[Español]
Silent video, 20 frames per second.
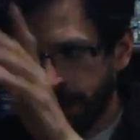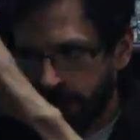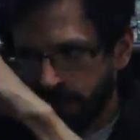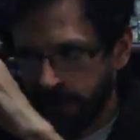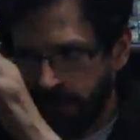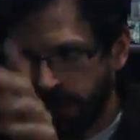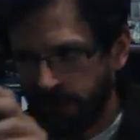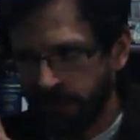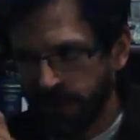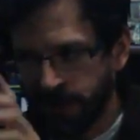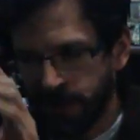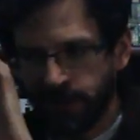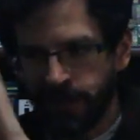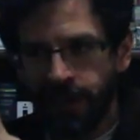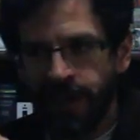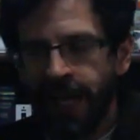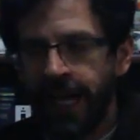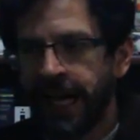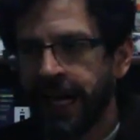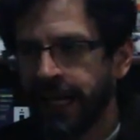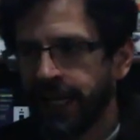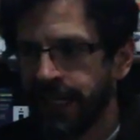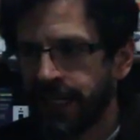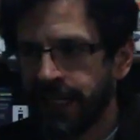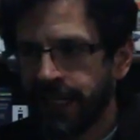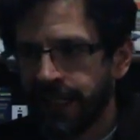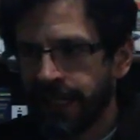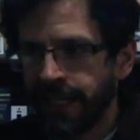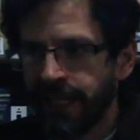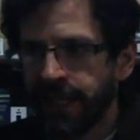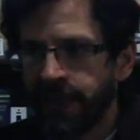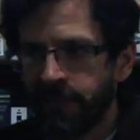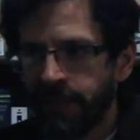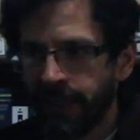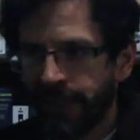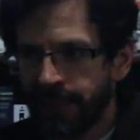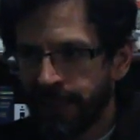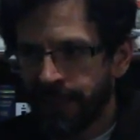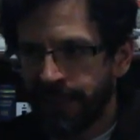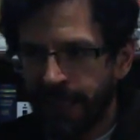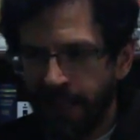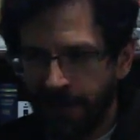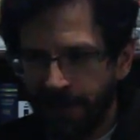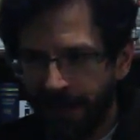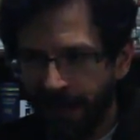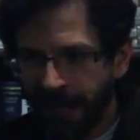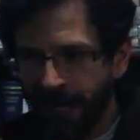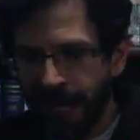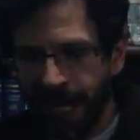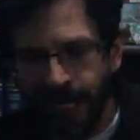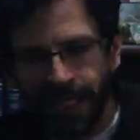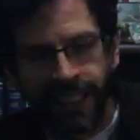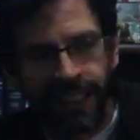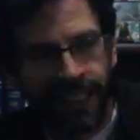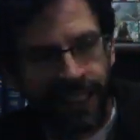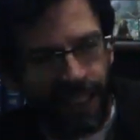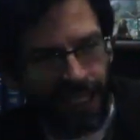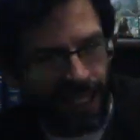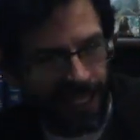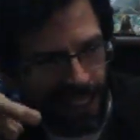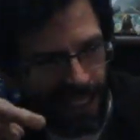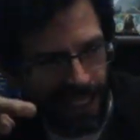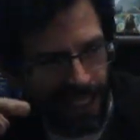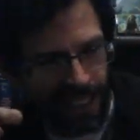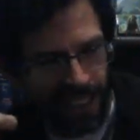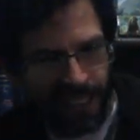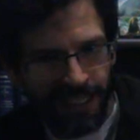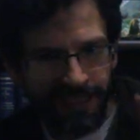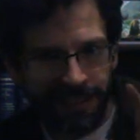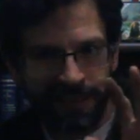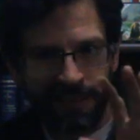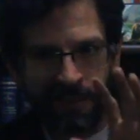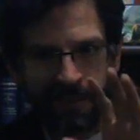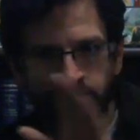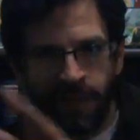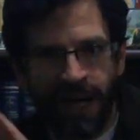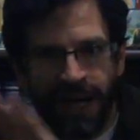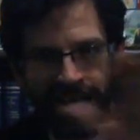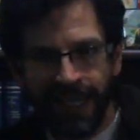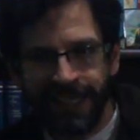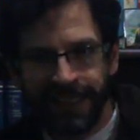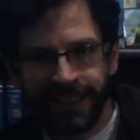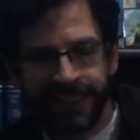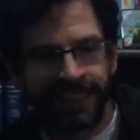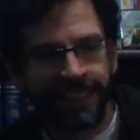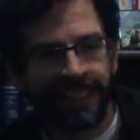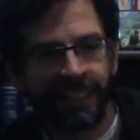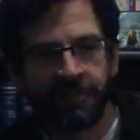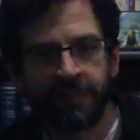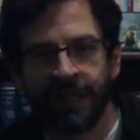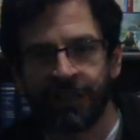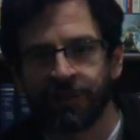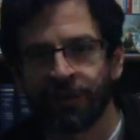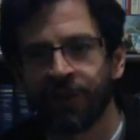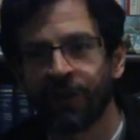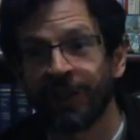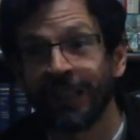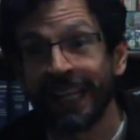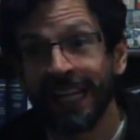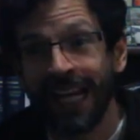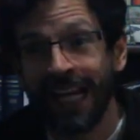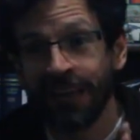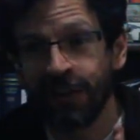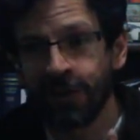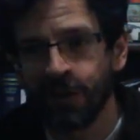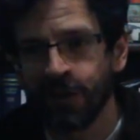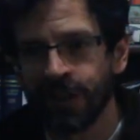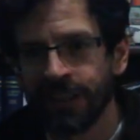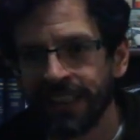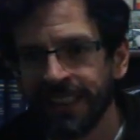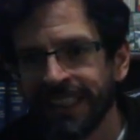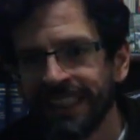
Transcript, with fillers: una pistola, le metes la bala, agarras, disparas y ¿qué pasó con el gato?